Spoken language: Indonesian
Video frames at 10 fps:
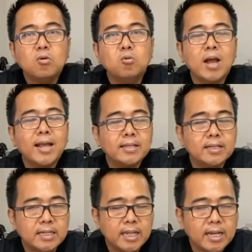uang
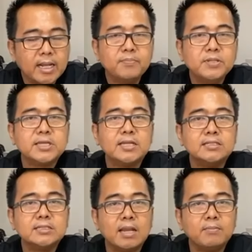negara bisa
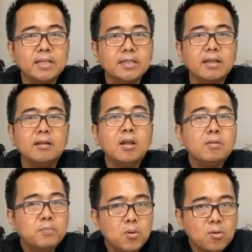
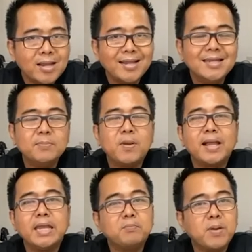diselamatkan bukan
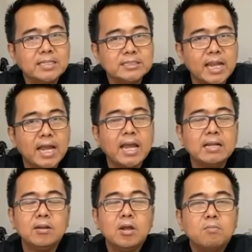dipakai
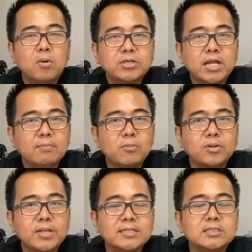bancaan
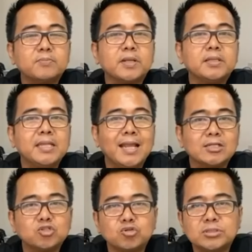model-model seperti
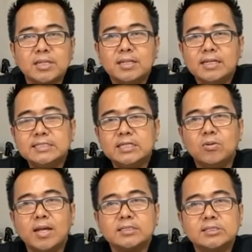kasus di
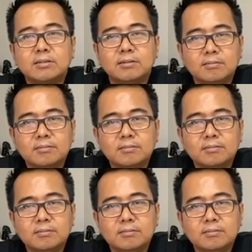Sidoarjo.